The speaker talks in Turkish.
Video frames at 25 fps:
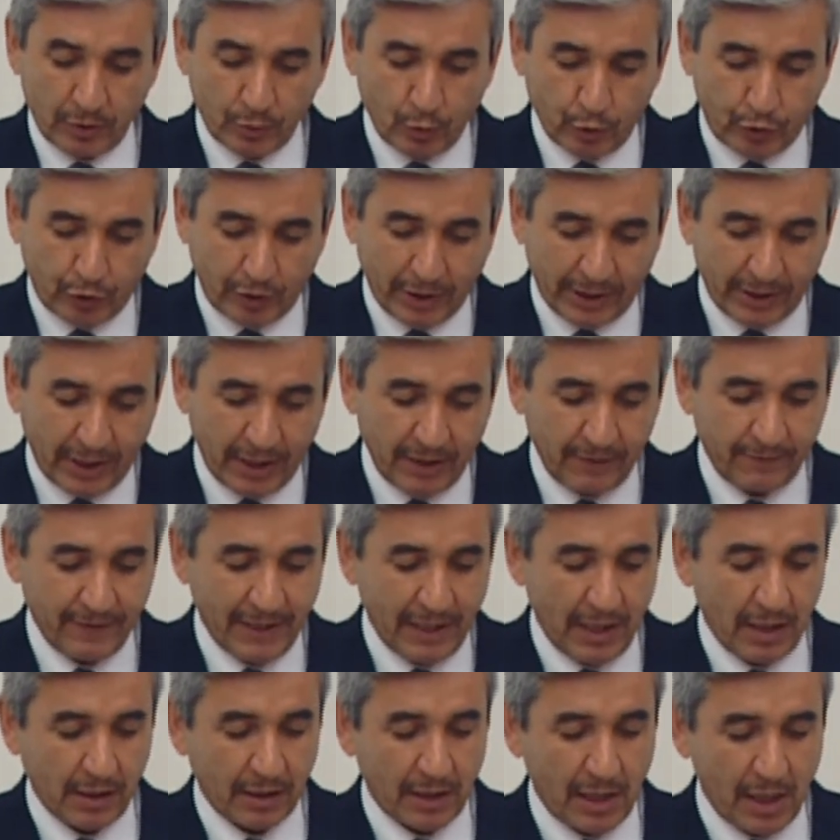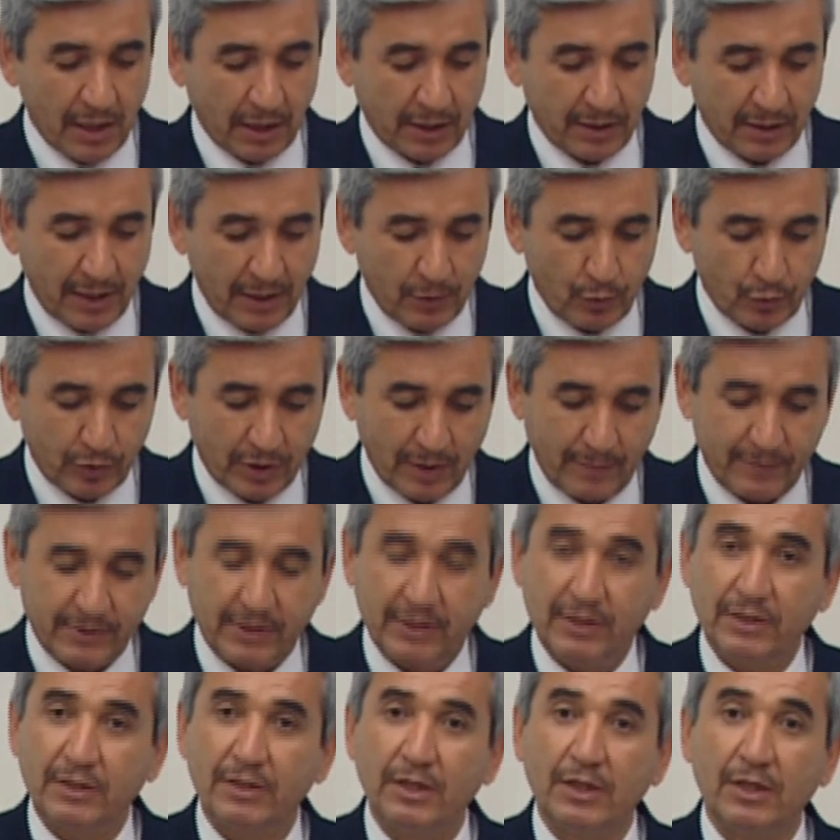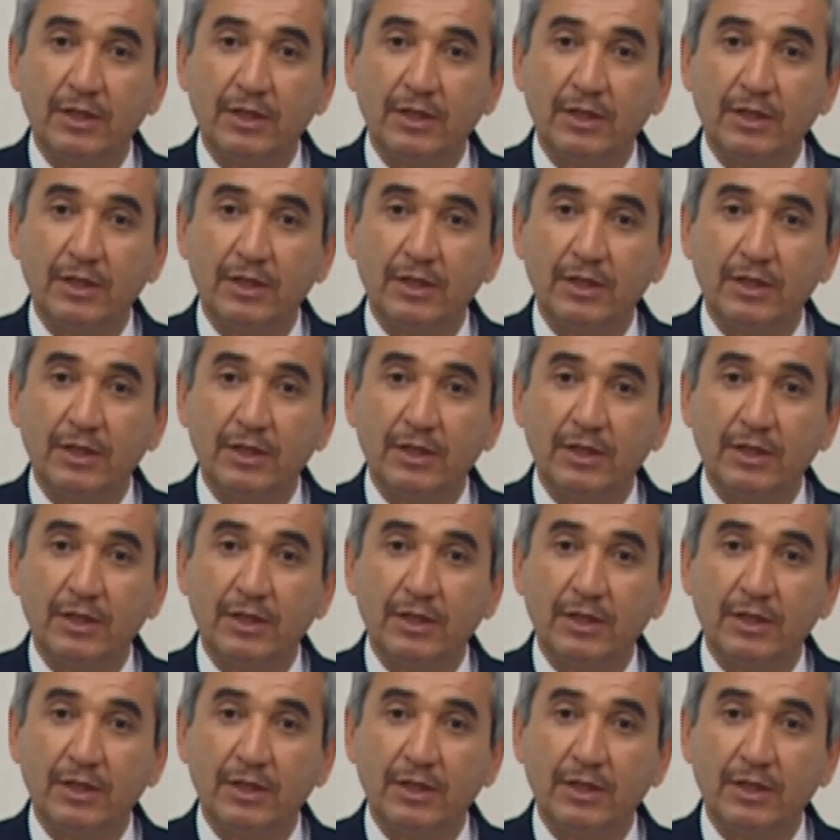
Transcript: güçlenen ve kalkınan ülkemizin